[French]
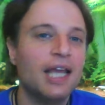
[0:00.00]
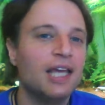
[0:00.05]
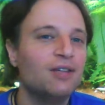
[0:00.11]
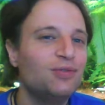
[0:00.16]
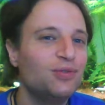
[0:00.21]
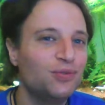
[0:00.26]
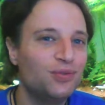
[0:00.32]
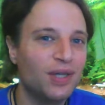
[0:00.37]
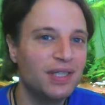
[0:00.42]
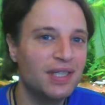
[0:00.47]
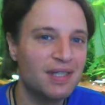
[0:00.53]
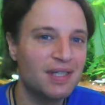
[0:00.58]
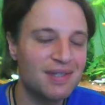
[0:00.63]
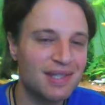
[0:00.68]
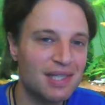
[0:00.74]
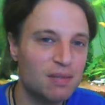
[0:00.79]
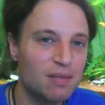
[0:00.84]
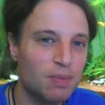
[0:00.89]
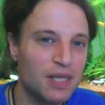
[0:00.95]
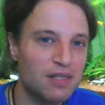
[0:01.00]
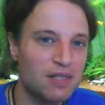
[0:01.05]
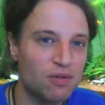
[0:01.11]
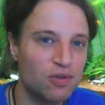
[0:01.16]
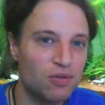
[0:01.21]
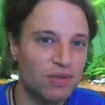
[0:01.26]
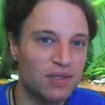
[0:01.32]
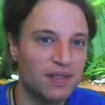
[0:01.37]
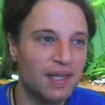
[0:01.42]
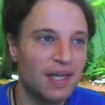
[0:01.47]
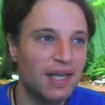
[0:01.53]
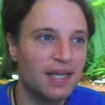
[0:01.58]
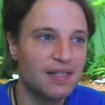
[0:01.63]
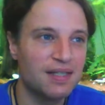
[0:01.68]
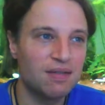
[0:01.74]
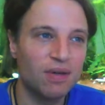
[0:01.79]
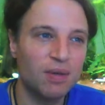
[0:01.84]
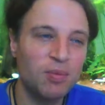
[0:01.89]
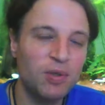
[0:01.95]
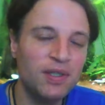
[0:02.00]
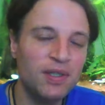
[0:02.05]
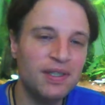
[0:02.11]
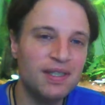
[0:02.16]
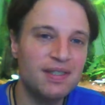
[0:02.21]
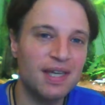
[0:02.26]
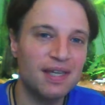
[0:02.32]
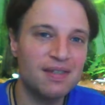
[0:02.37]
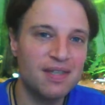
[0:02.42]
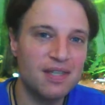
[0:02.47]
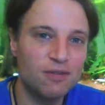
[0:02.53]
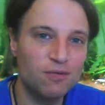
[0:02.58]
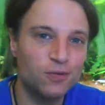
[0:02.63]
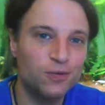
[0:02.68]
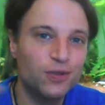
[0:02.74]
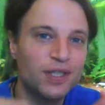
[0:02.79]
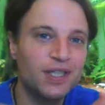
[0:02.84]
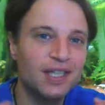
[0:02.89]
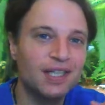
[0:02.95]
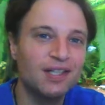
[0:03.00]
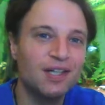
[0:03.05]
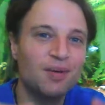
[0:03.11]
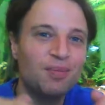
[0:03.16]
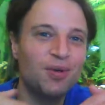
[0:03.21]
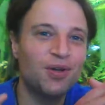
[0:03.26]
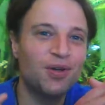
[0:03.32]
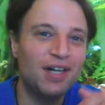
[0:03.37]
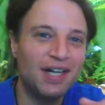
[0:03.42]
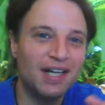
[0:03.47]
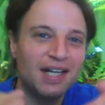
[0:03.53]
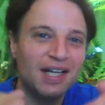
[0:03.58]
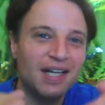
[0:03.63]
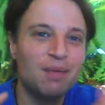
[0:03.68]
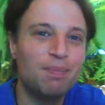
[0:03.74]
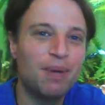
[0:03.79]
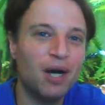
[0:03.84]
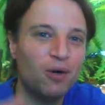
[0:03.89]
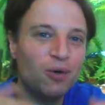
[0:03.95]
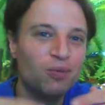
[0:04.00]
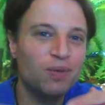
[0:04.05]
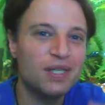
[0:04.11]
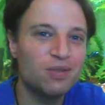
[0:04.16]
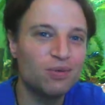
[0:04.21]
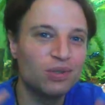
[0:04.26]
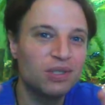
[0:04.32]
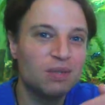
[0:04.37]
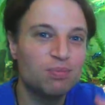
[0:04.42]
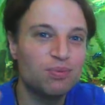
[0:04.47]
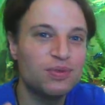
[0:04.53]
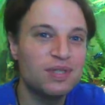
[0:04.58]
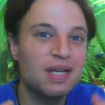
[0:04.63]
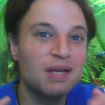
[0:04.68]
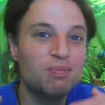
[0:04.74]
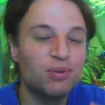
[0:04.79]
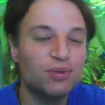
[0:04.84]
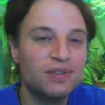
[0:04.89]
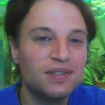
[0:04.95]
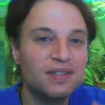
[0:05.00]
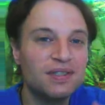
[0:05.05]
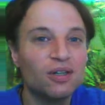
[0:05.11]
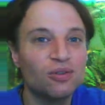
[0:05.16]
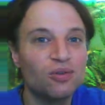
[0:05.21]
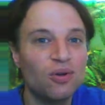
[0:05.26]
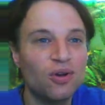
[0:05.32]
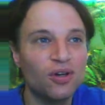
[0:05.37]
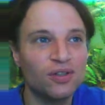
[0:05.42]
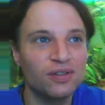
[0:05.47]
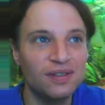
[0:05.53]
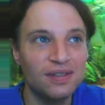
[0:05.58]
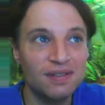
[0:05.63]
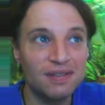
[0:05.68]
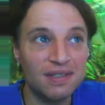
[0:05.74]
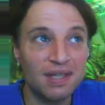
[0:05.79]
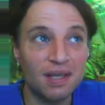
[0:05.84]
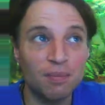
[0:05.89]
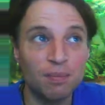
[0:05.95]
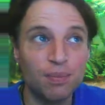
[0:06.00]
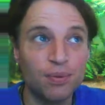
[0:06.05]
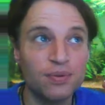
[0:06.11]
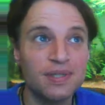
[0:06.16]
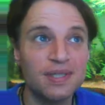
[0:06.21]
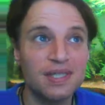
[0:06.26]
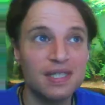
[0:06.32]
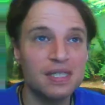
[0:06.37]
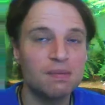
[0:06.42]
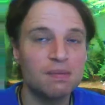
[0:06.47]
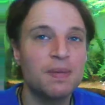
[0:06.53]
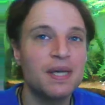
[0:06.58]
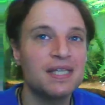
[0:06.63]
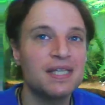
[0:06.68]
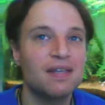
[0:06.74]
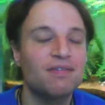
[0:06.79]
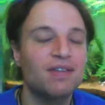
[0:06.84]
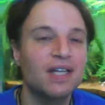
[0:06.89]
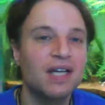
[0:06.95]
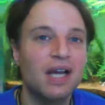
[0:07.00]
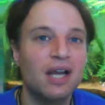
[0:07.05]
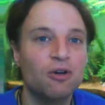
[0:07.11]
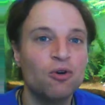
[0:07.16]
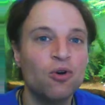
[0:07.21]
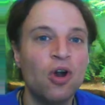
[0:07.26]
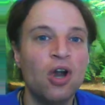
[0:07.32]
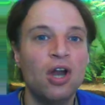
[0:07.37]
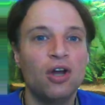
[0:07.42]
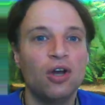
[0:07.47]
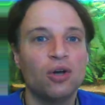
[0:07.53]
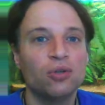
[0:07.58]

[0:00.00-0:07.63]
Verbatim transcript: Et vous voyez ce qui se passe ensuite. C'est vraiment un exercice, vous voyez, comme les parents oiseaux qui poussent les petits hors de leur nid, c'est un peu ce qui se passe avec là-haut.